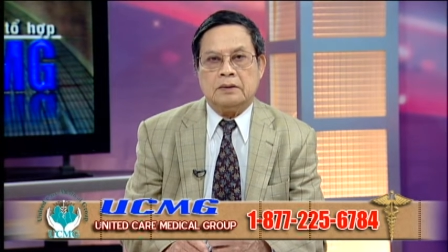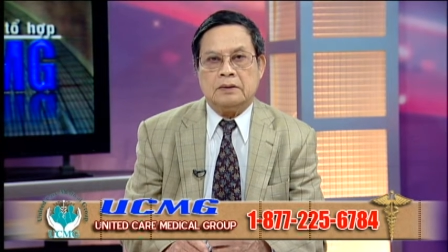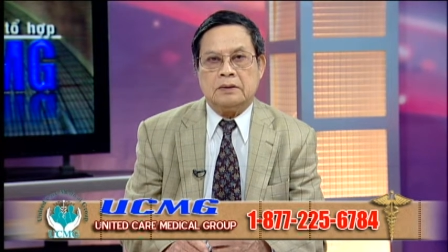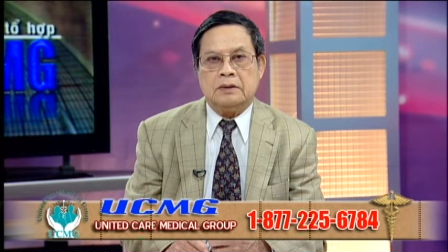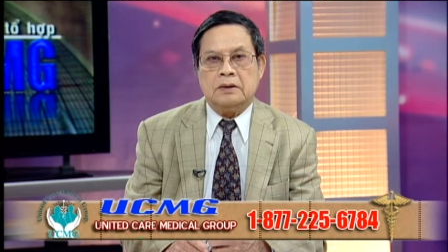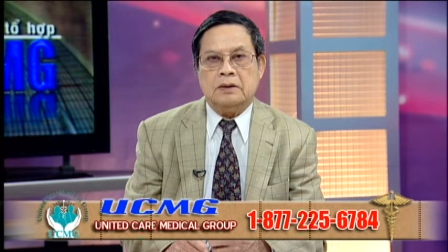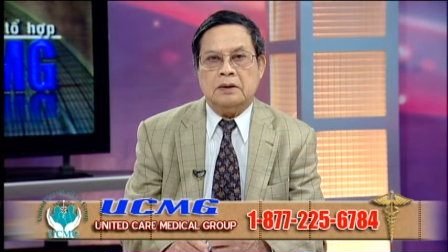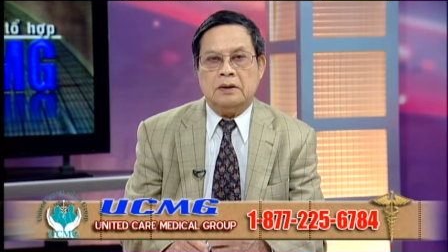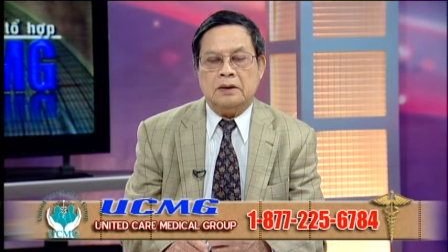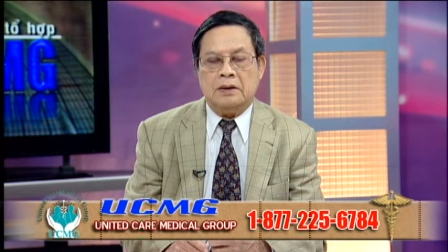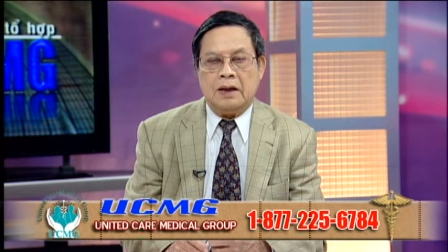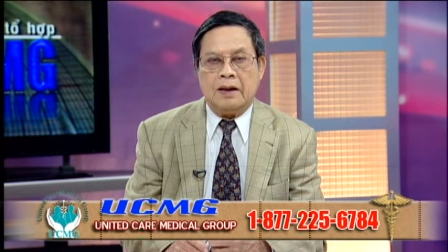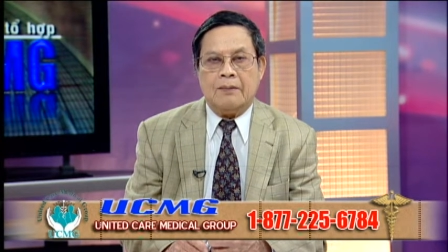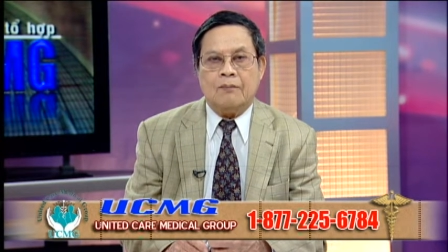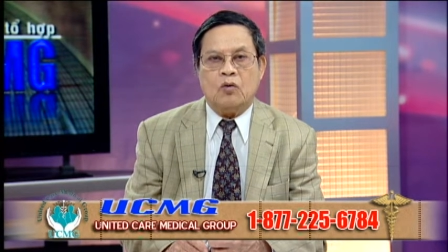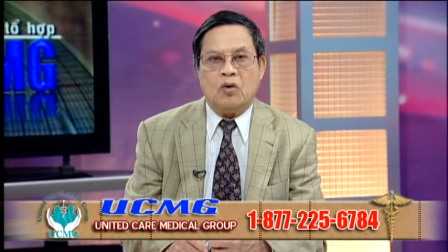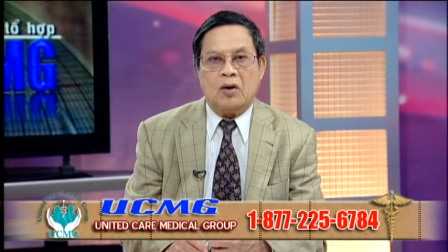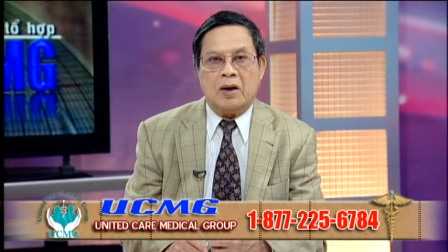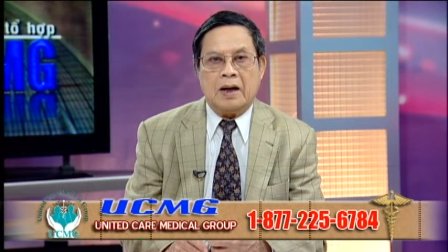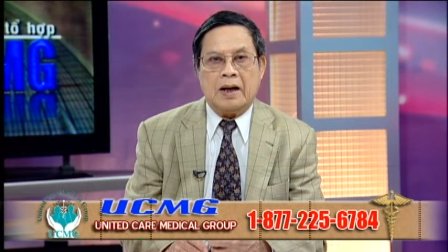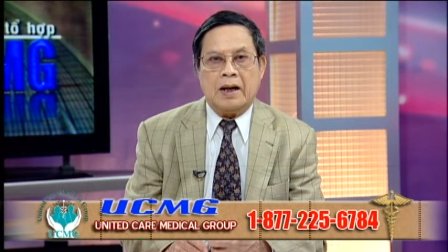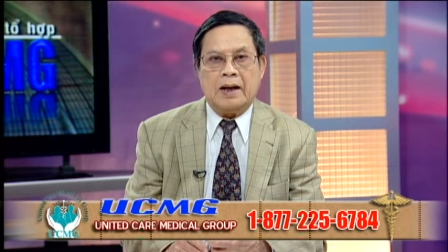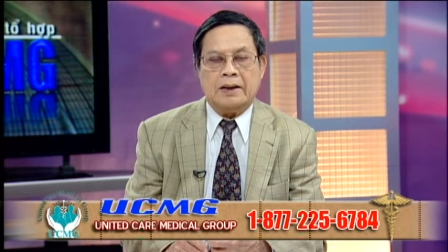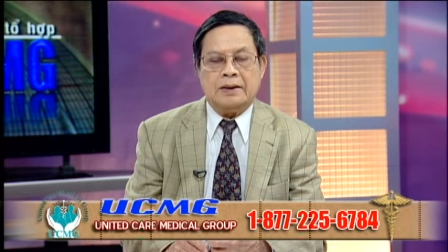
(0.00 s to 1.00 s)
từ năm
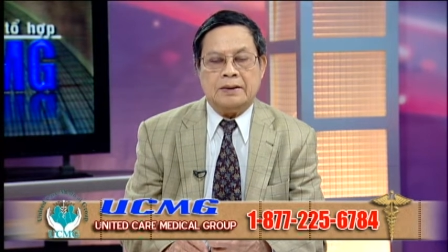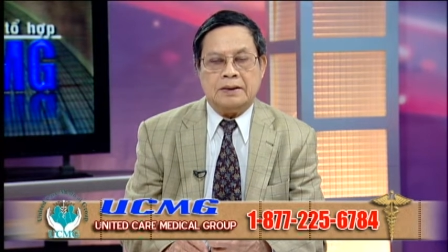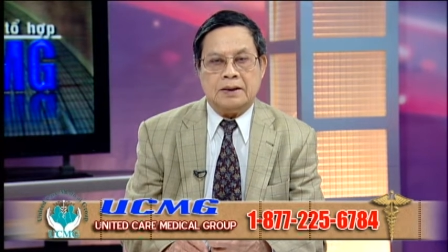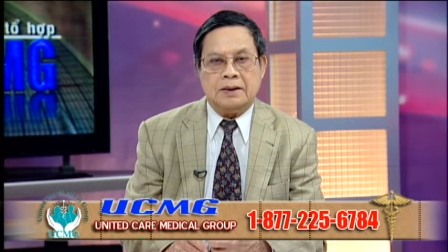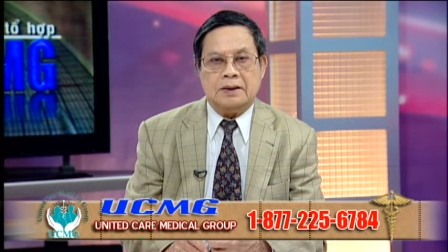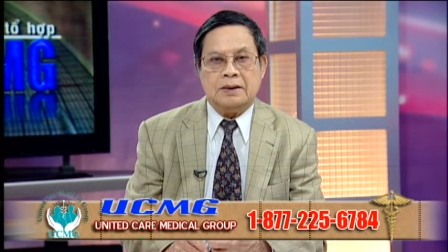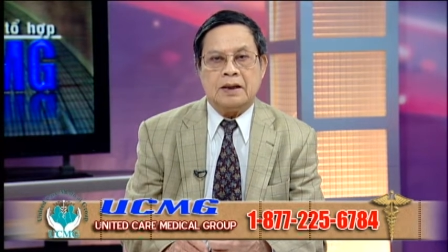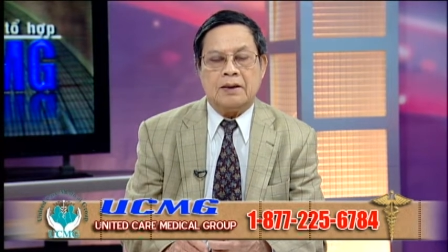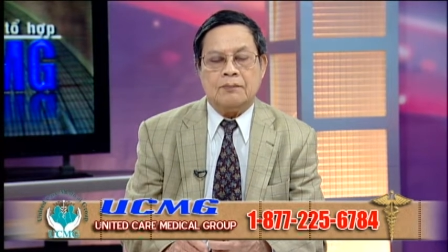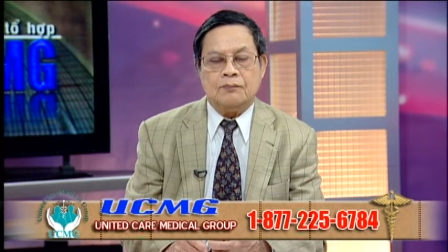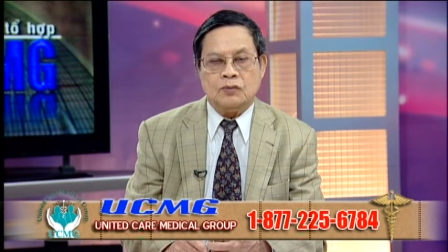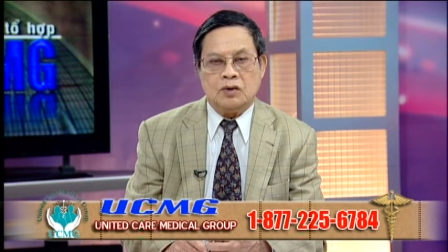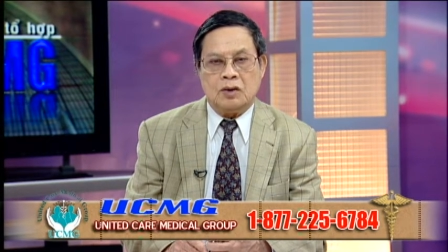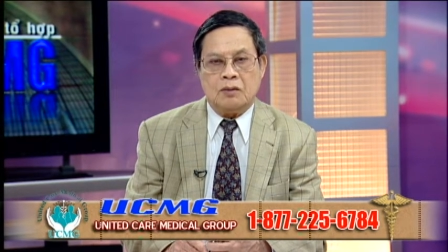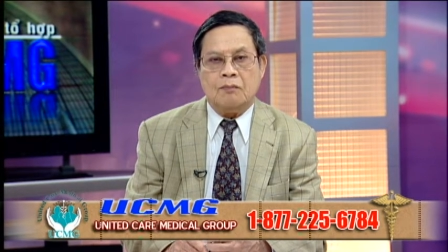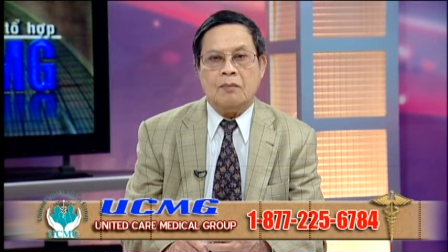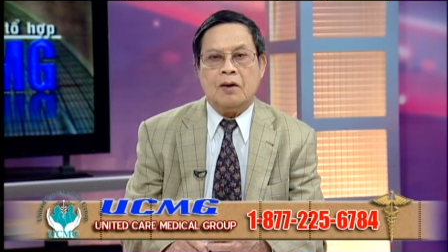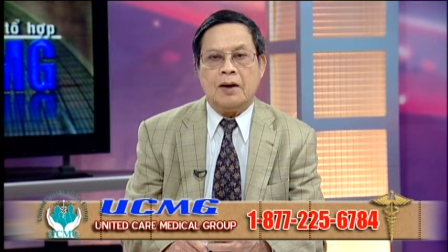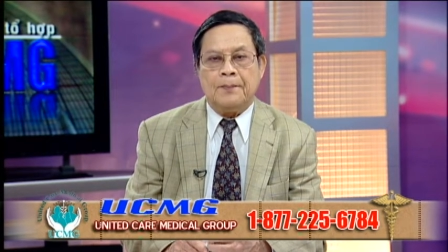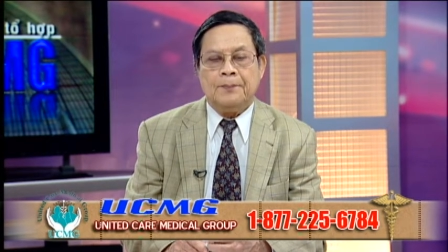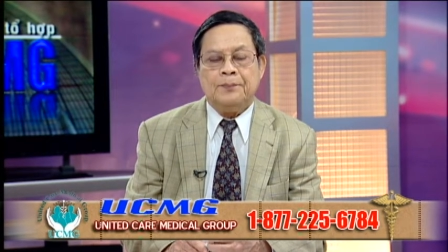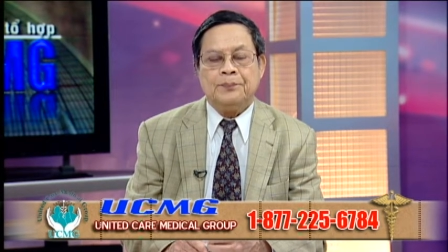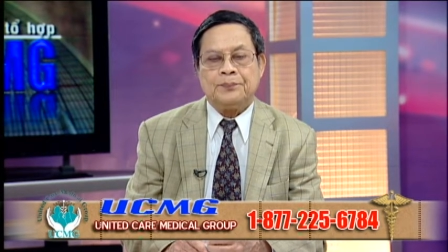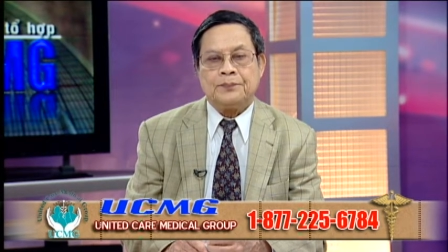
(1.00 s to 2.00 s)

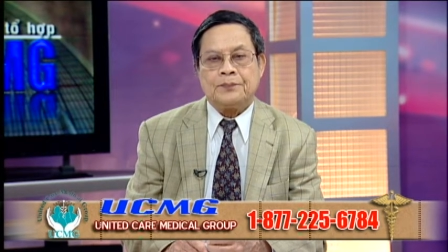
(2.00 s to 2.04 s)
1995.